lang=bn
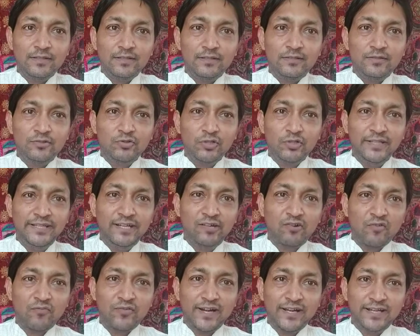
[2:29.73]
যদি
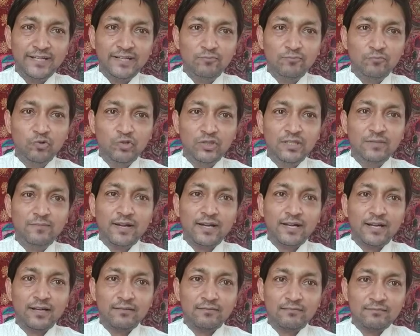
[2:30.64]
ইকো ফ্রেন্ডলি মূর্তি
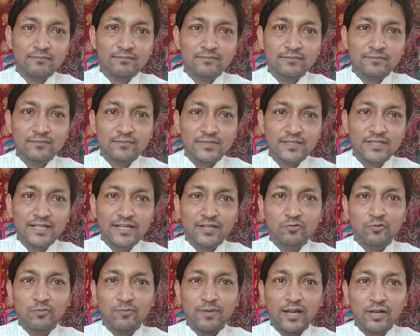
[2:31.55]
বানান সেটা
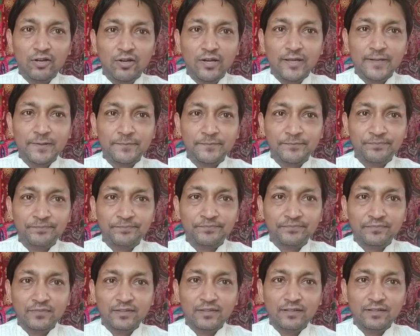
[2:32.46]
খুব ভালো হয়
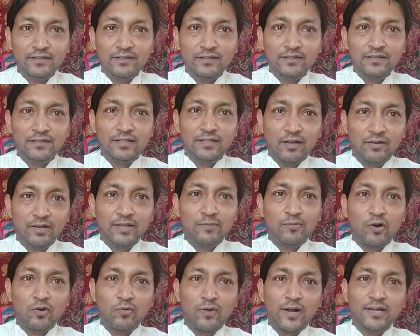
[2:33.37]
নাহলে
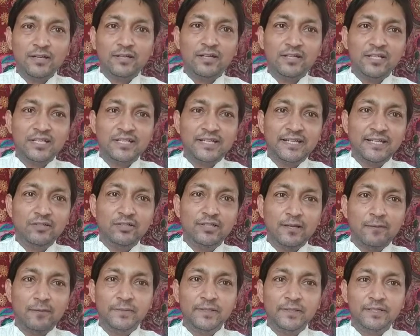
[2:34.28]
ভগবান গণেশকে যদি
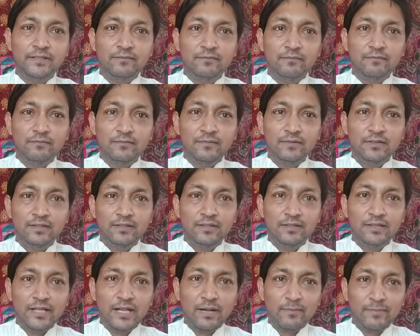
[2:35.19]
আপনি
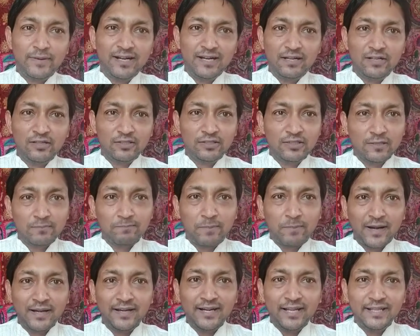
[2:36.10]
এমারাল্ড অর্থাৎ
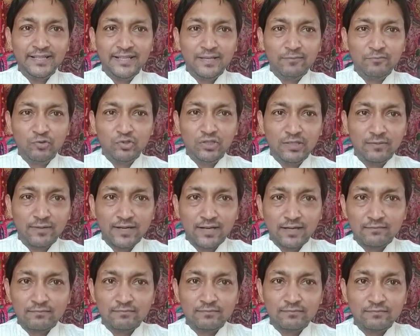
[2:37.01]
পান্না দিয়ে মূর্তি
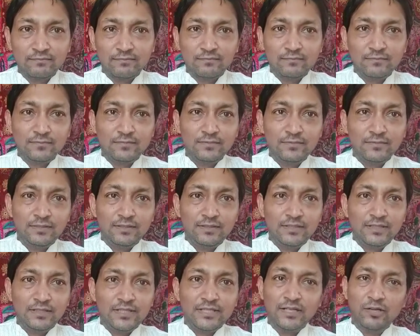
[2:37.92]
বানান
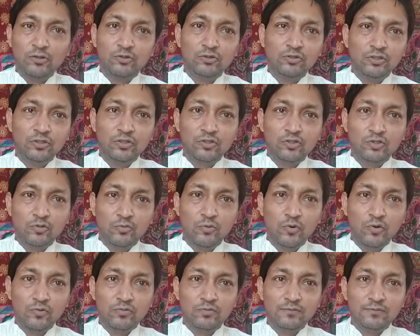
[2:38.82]
সেটা অত্যন্ত শুভ
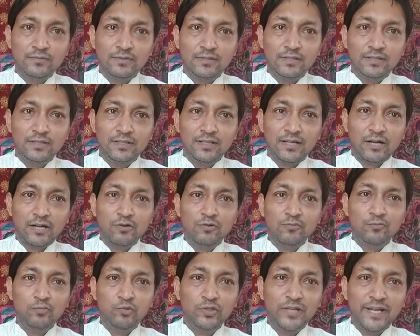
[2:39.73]
কারণ
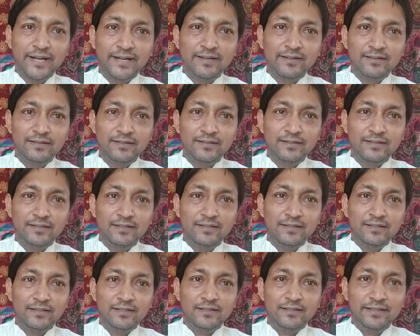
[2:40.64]
বুধের
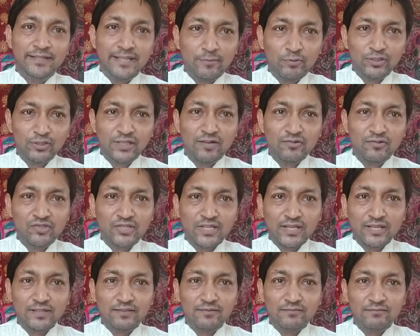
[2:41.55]
দেবতা হচ্ছে
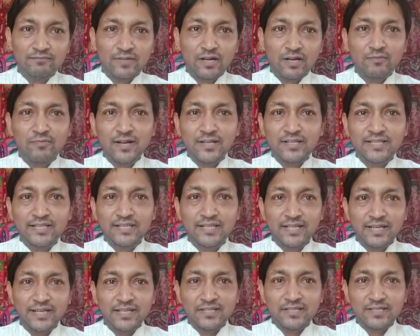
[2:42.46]
ভগবান শ্রী
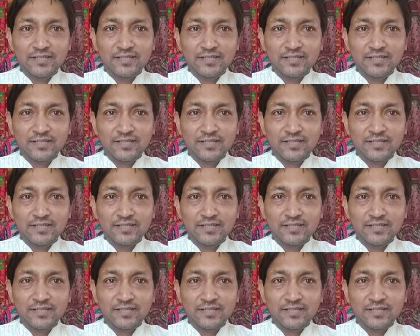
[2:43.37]
গণেশ